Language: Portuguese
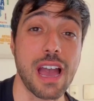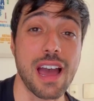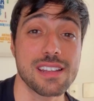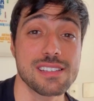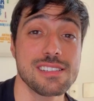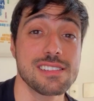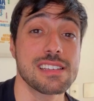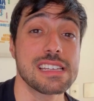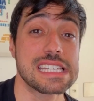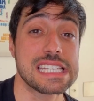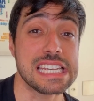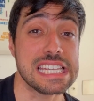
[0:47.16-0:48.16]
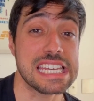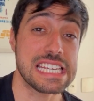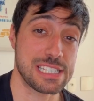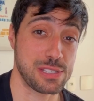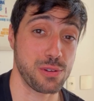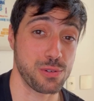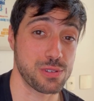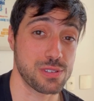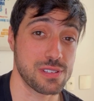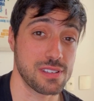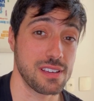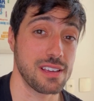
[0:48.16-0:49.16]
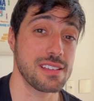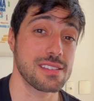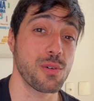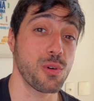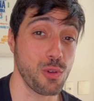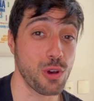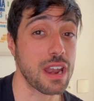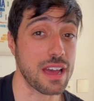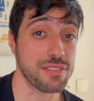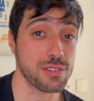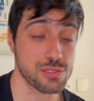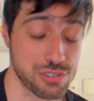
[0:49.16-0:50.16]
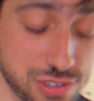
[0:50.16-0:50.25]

cards sinistros, que são holográficos.